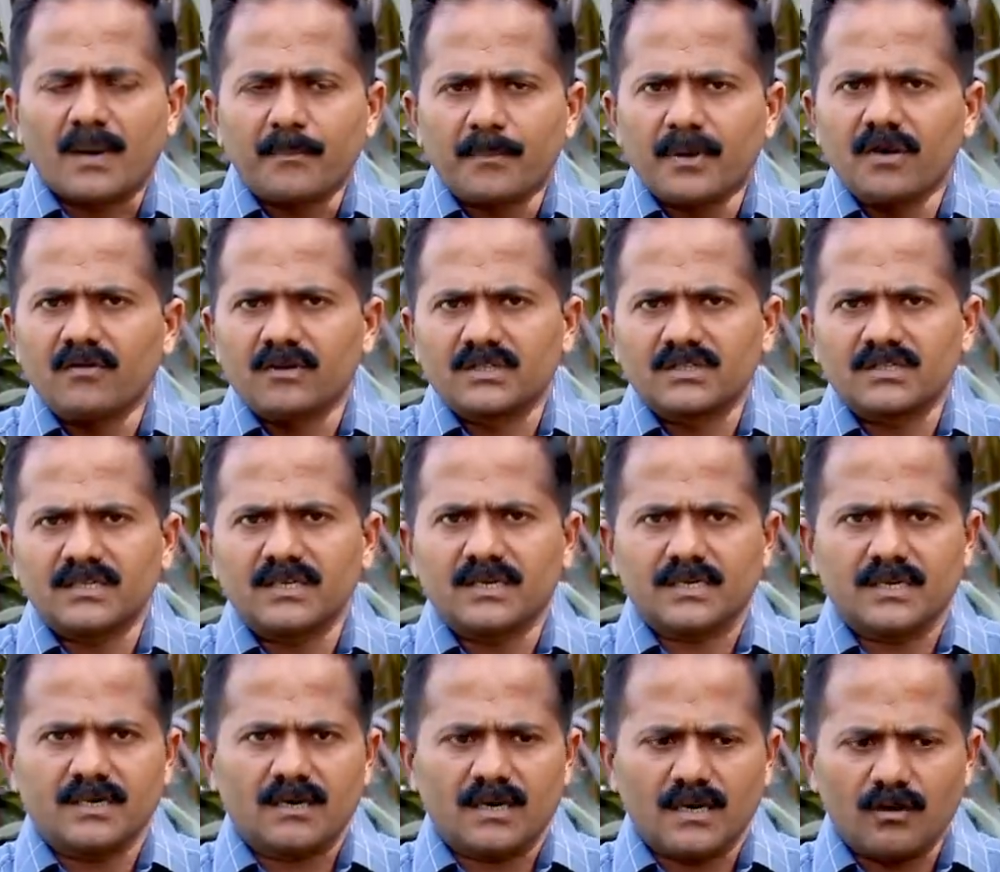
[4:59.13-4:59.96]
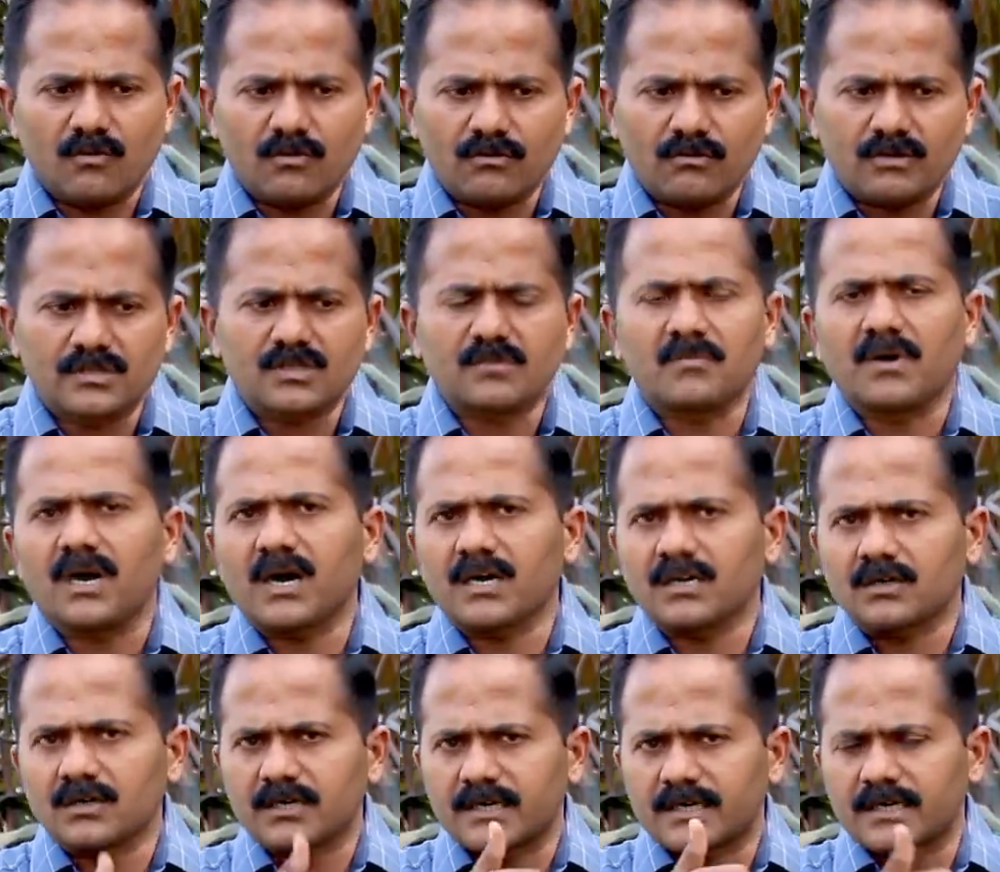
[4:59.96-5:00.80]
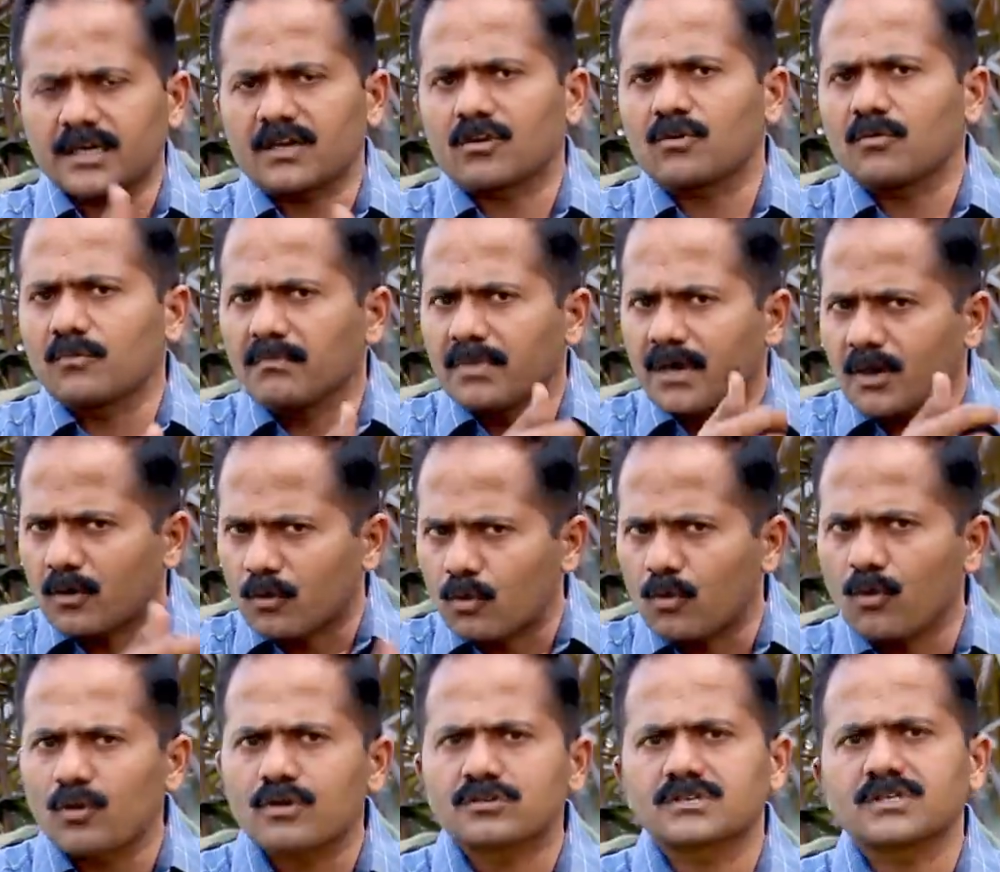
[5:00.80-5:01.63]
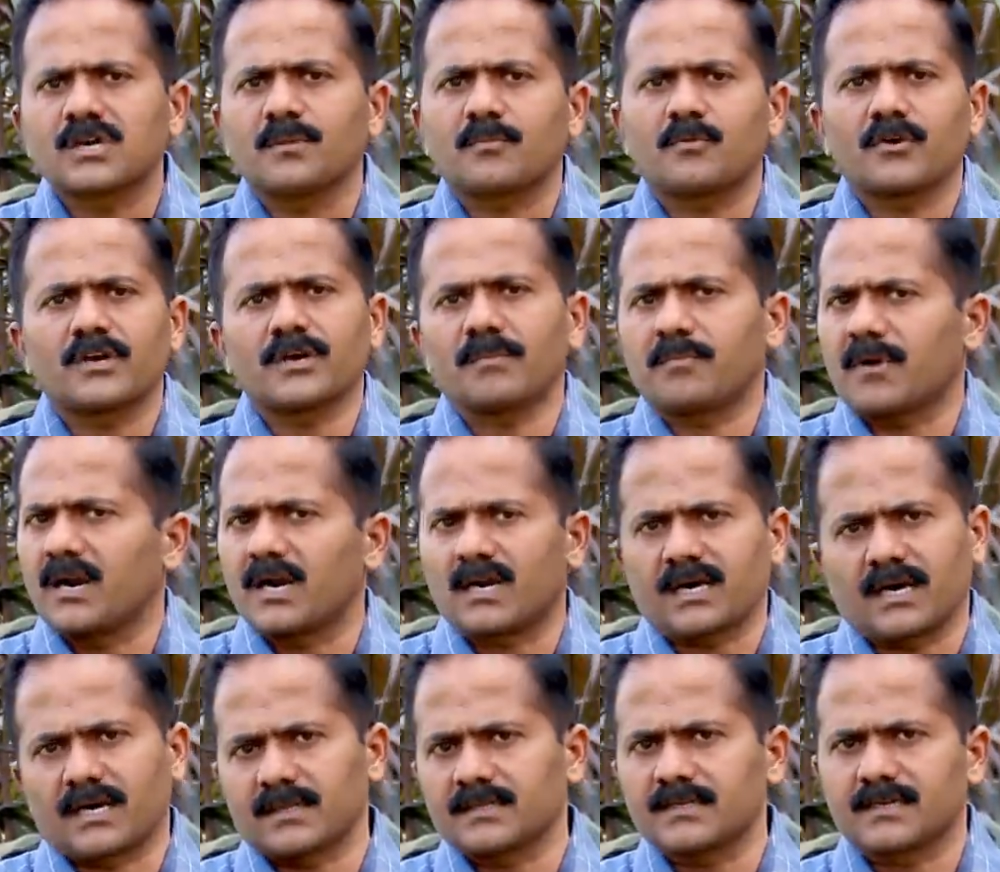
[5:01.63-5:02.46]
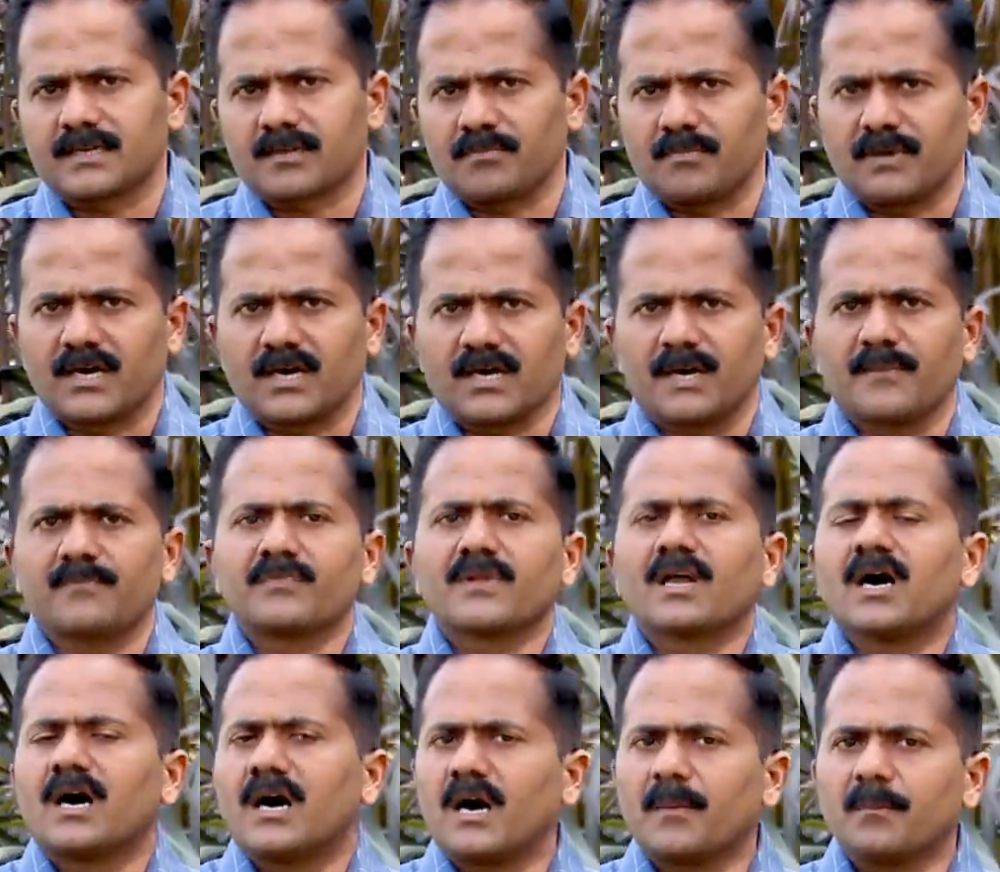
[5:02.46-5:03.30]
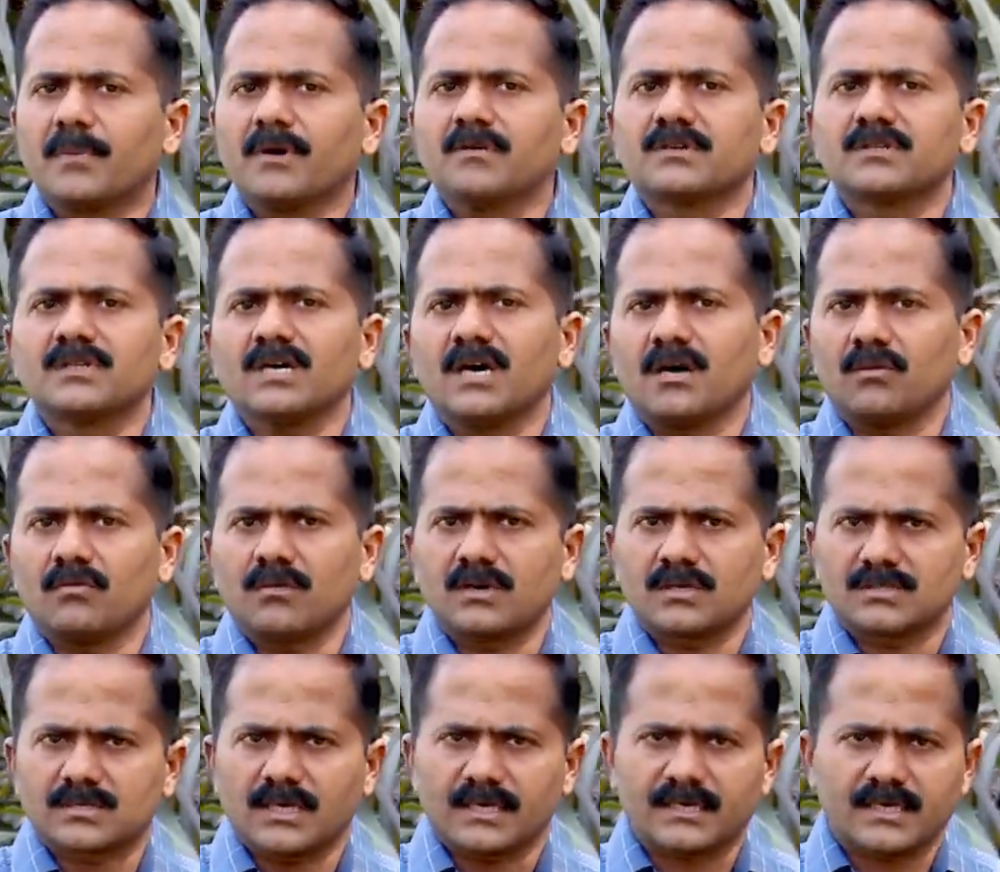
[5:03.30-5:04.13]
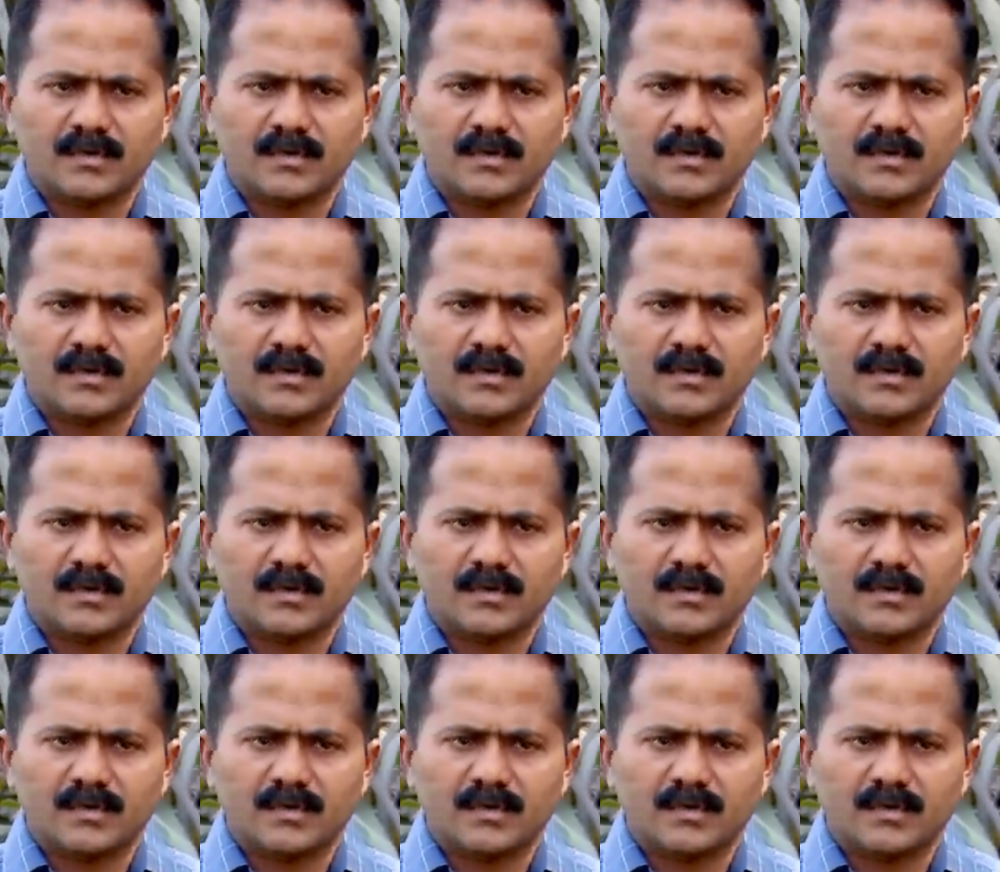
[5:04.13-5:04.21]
அப்போ வந்து அவங்க வந்து மாட்டுக்கிட்ட ரொம்ப க்ளோஸாக போய் பால் கறந்துட்டு இருப்பாங்க அப்போ வந்து அவங்க